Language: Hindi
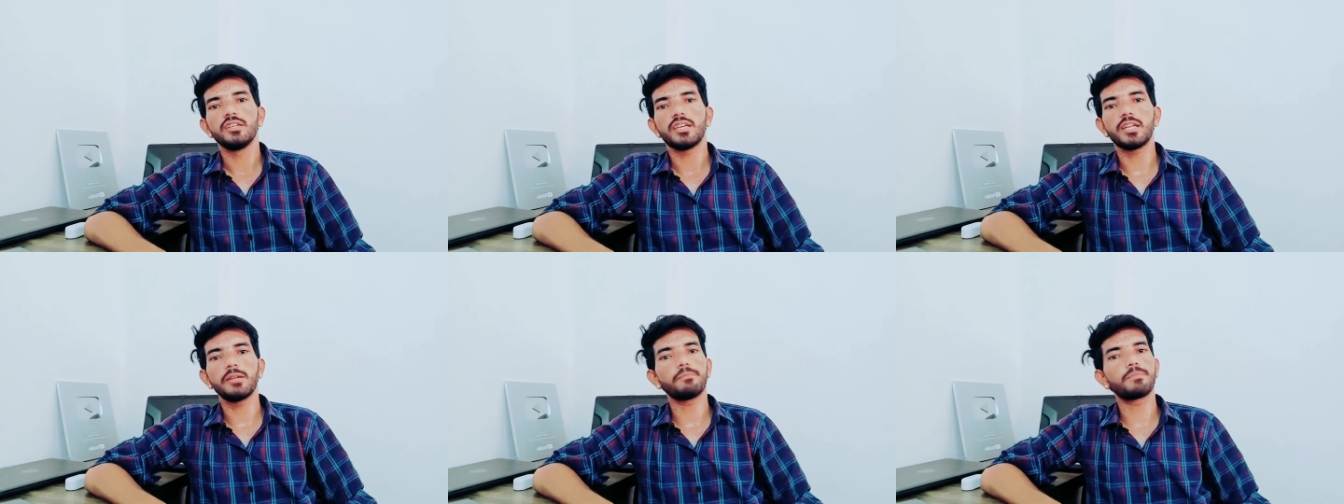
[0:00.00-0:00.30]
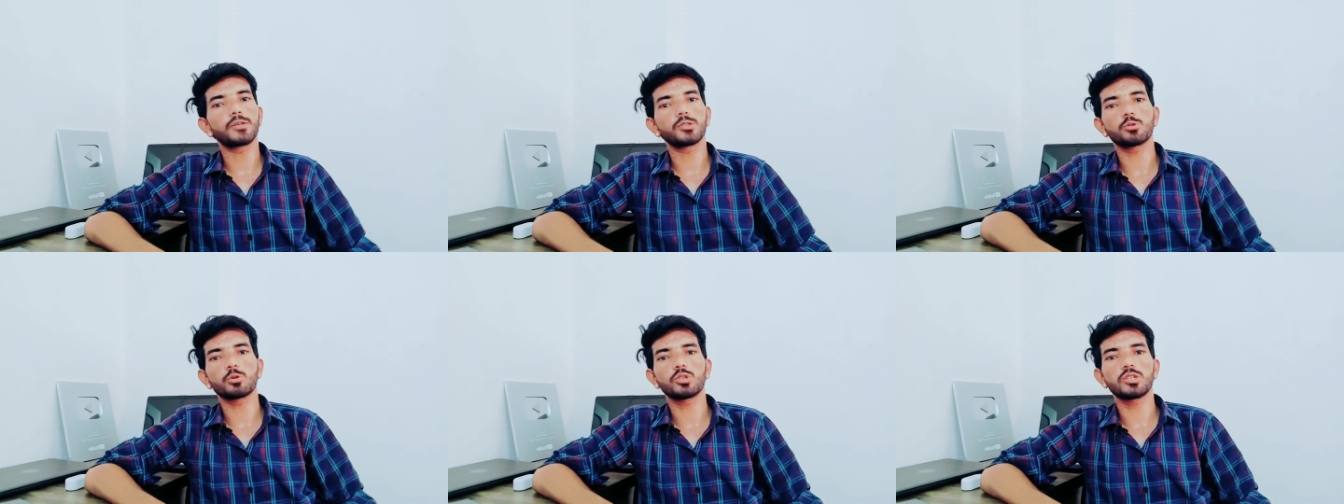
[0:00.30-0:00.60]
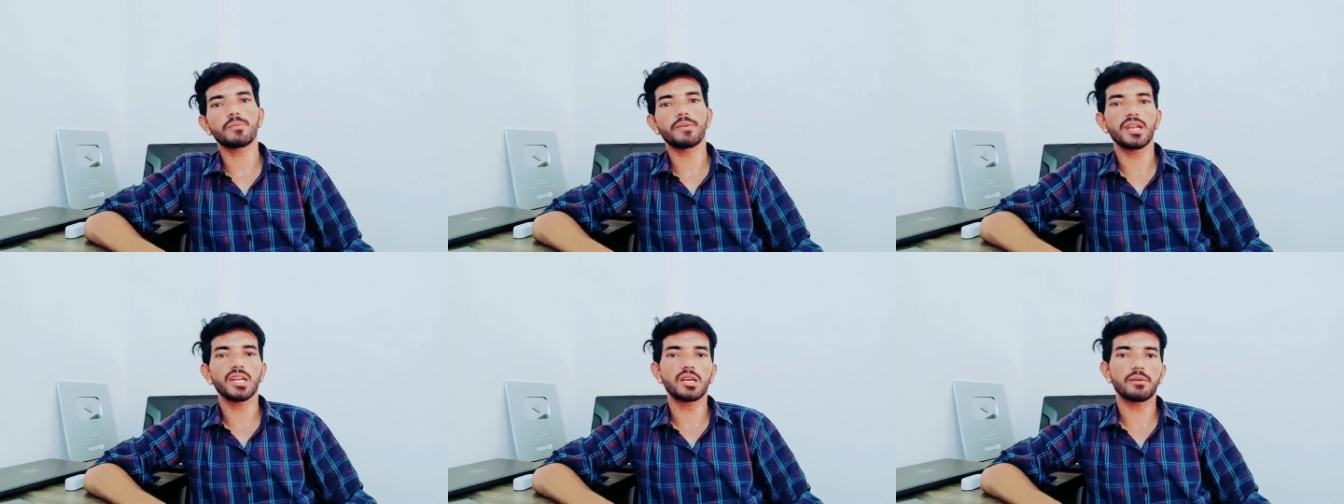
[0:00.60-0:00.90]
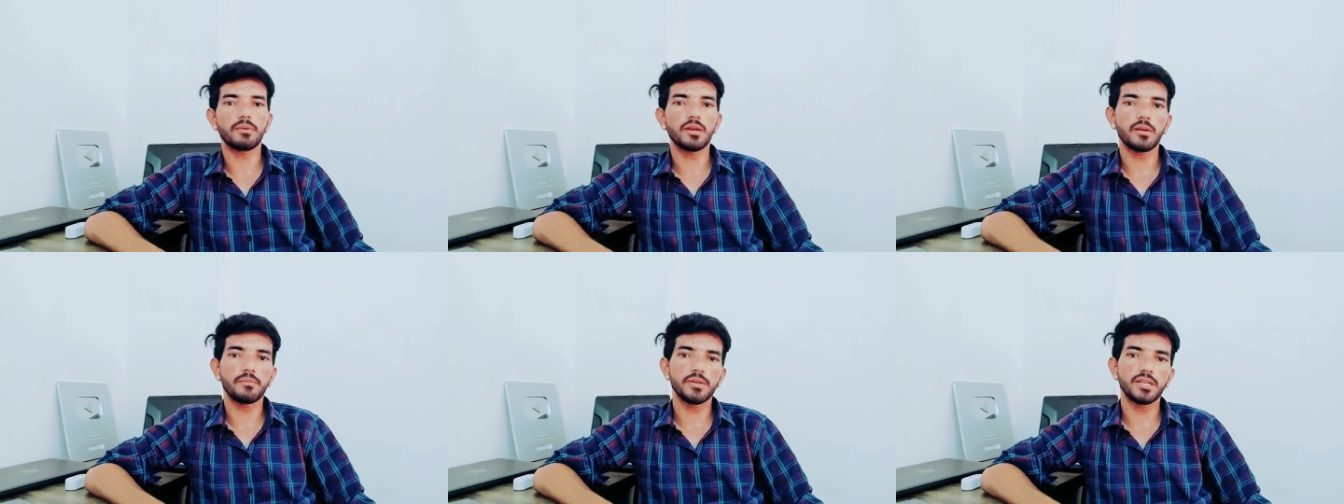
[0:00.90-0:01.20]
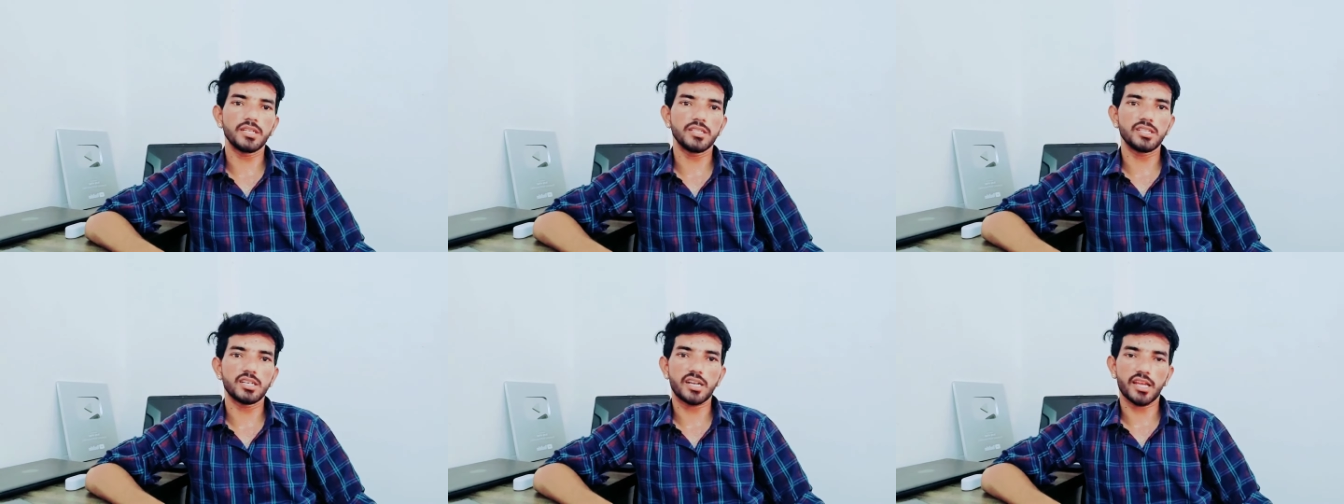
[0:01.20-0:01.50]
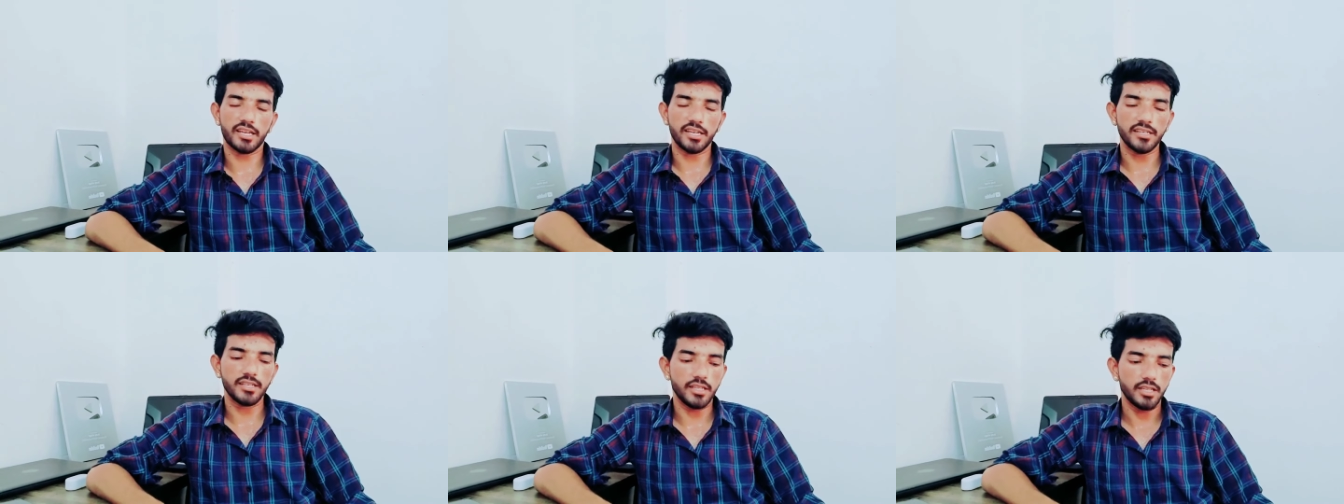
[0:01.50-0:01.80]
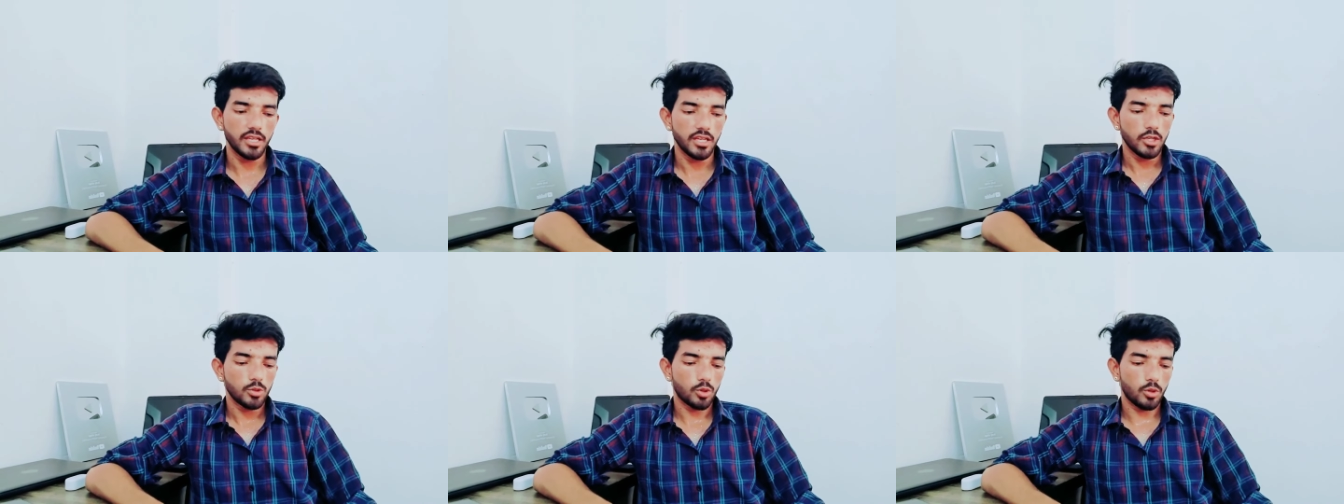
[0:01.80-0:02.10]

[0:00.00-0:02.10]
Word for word: यानी परसों से पहले कभी कभी रिजल्ट आई नहीं